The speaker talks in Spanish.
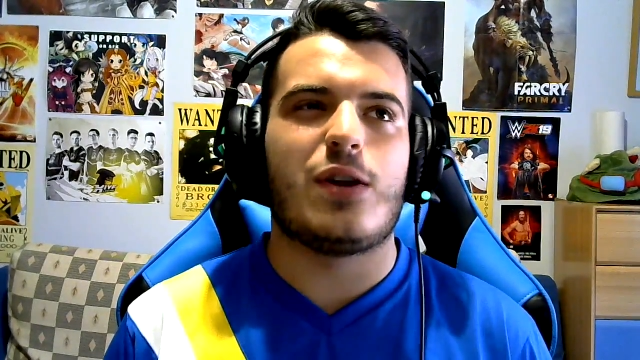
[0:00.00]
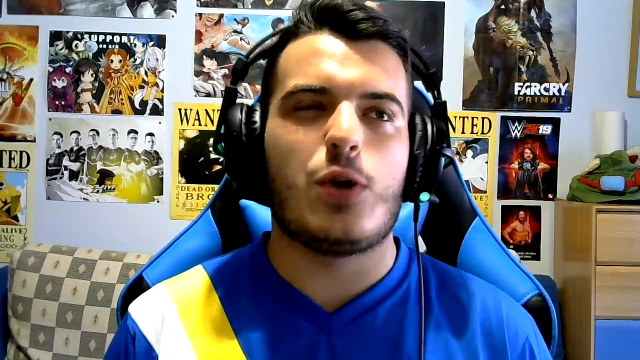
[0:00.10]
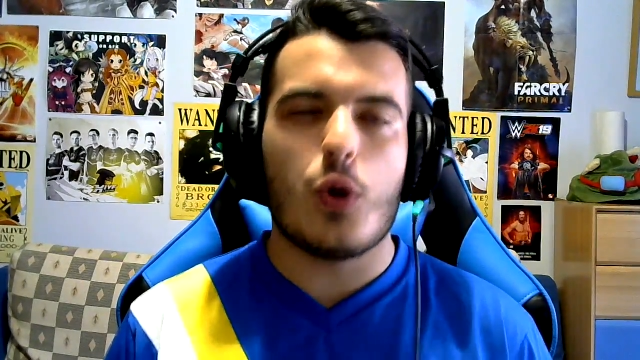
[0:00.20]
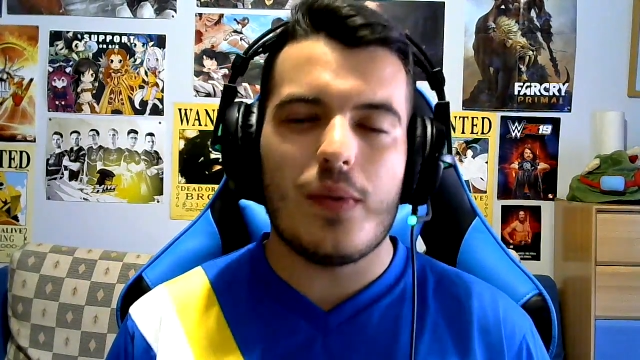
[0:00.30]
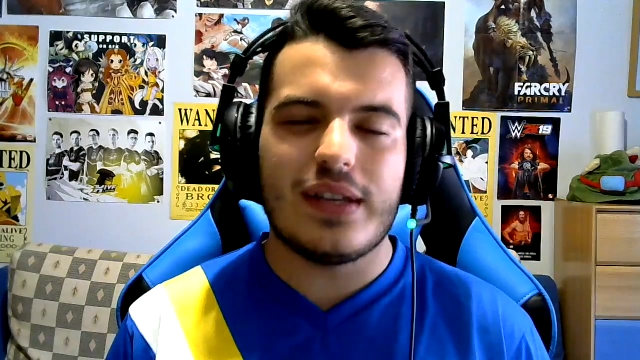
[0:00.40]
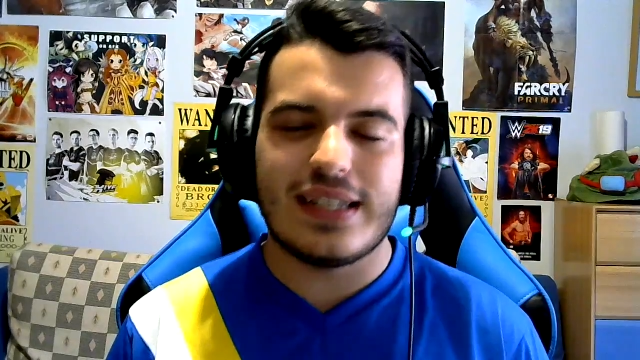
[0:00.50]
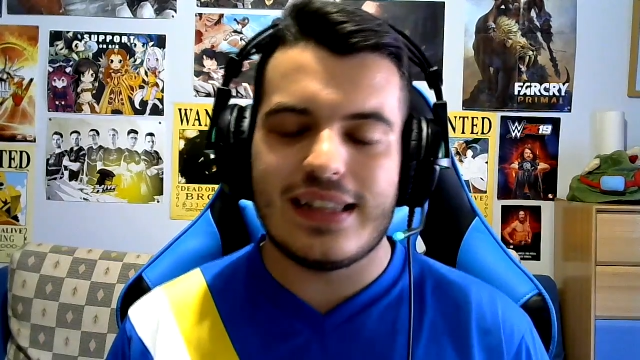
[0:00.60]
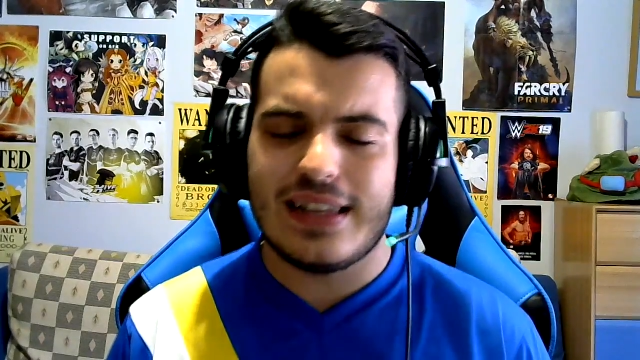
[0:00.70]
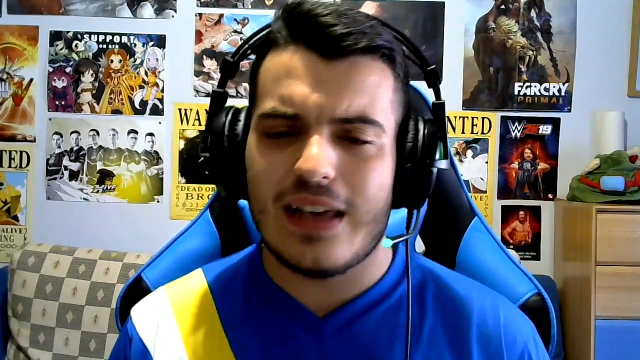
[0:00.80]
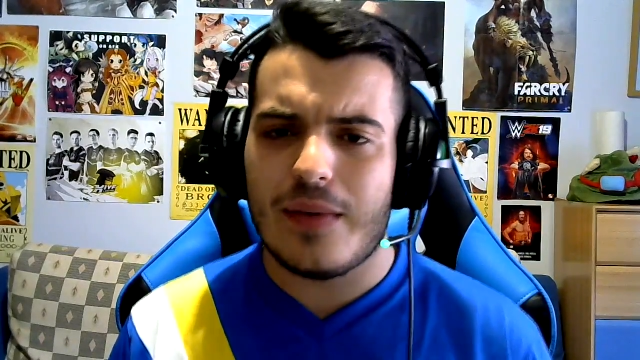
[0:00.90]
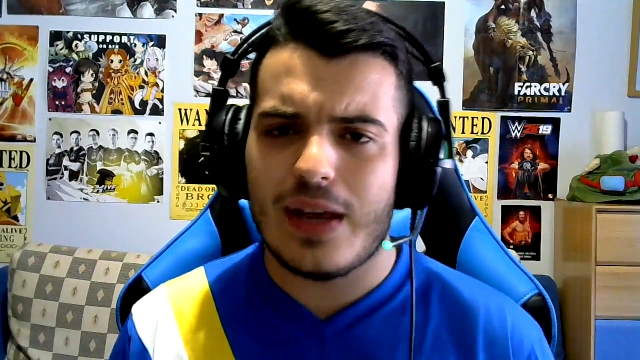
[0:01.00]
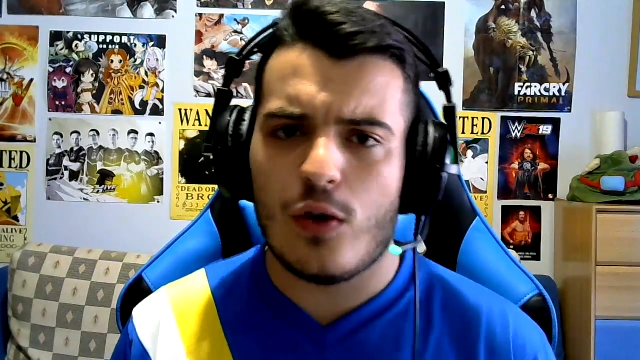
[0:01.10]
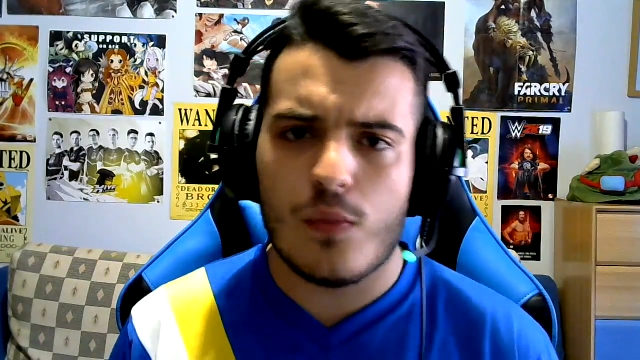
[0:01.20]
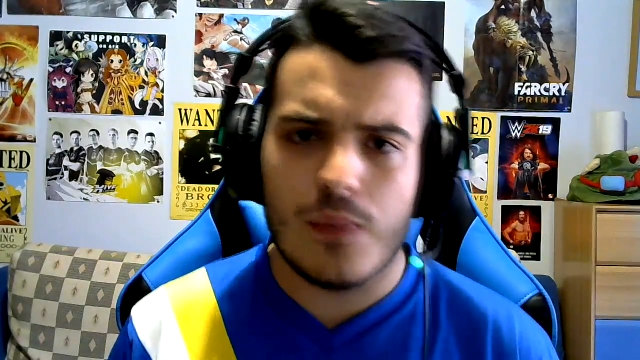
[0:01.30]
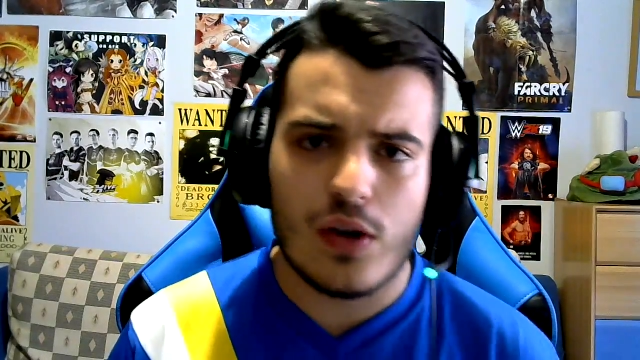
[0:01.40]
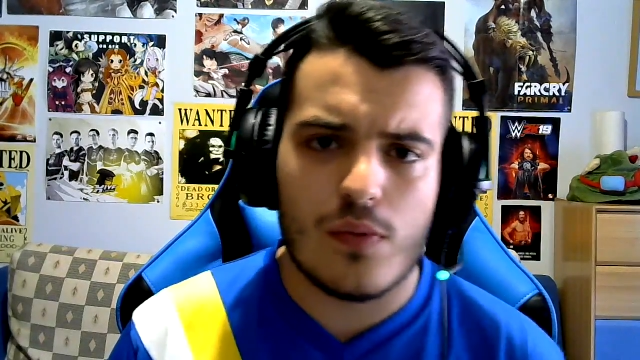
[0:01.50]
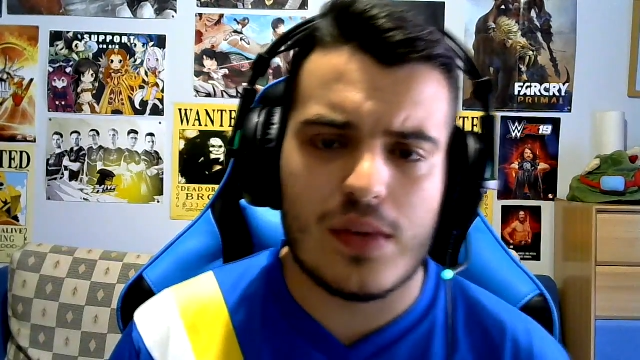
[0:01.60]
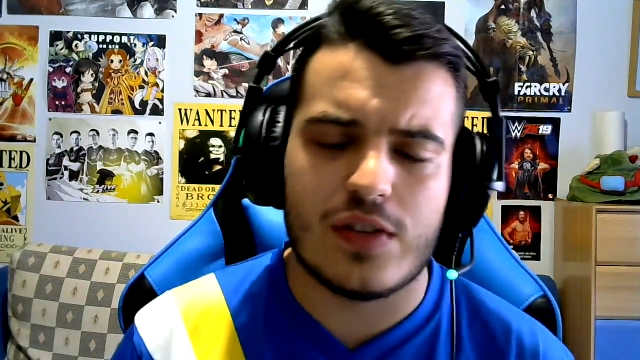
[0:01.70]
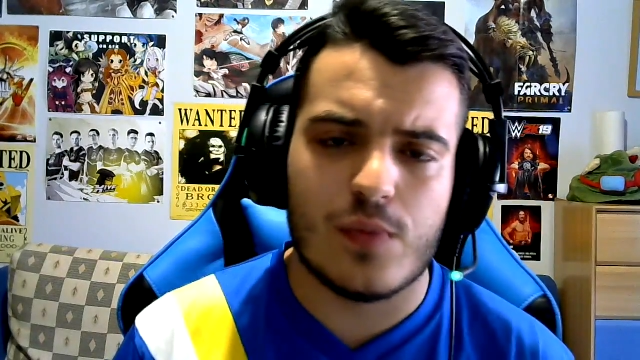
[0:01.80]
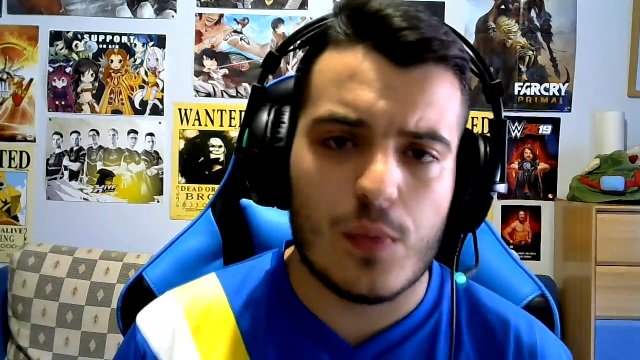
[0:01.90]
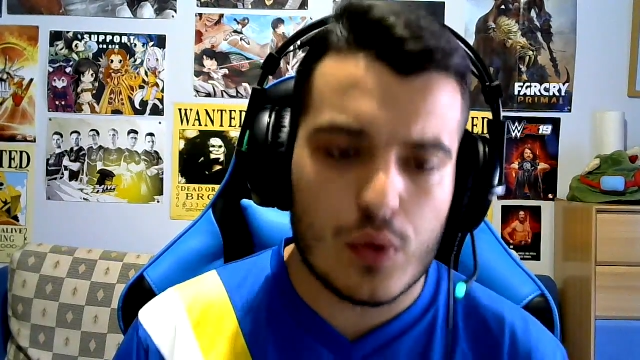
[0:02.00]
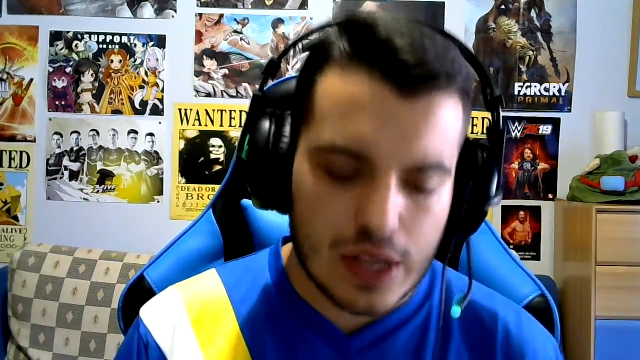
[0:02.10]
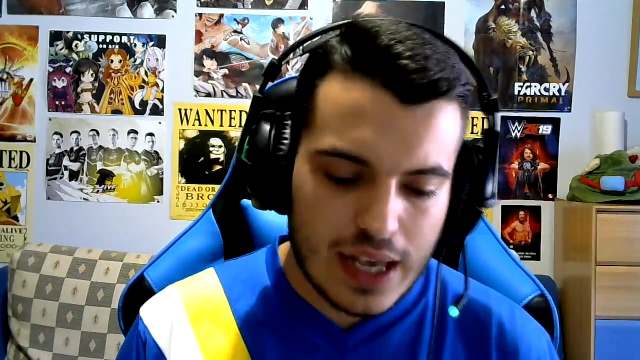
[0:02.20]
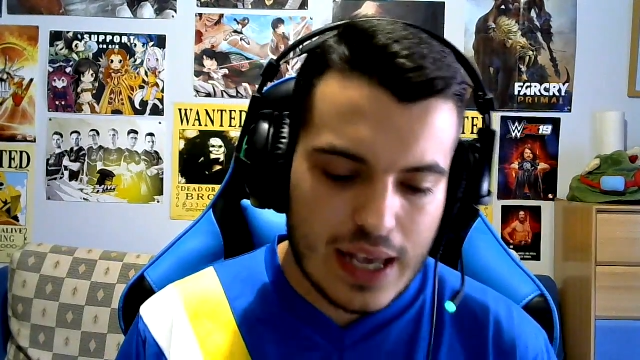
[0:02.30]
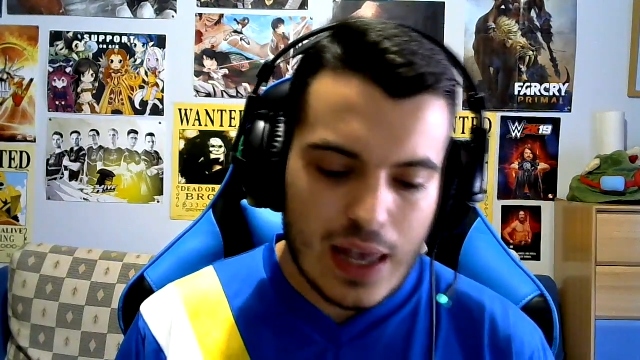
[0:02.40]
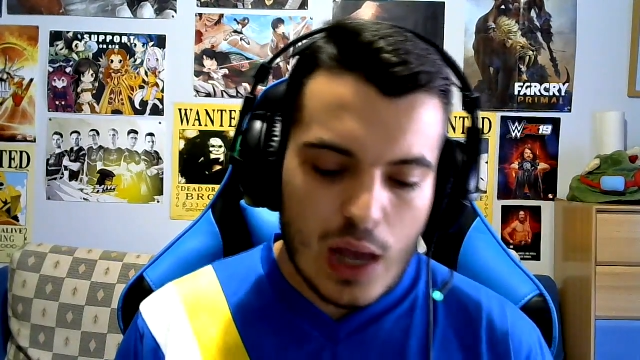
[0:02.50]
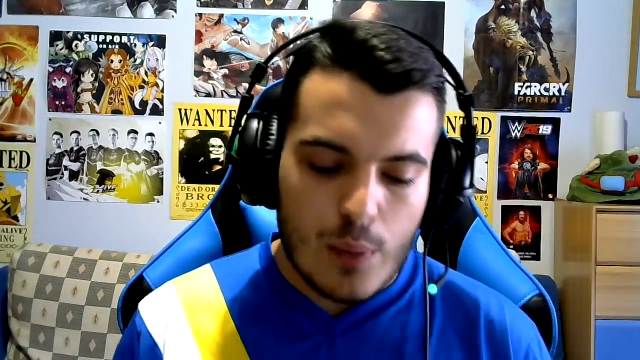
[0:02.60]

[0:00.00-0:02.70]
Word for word: no me sentía bien conmigo mismo. ¿Por qué?